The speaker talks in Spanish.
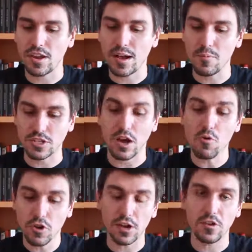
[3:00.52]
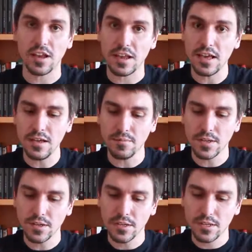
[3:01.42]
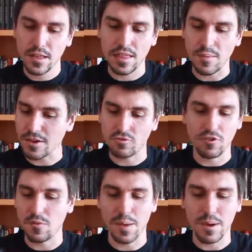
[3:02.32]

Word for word: sacamos a uno que no tenía. Quizá más no me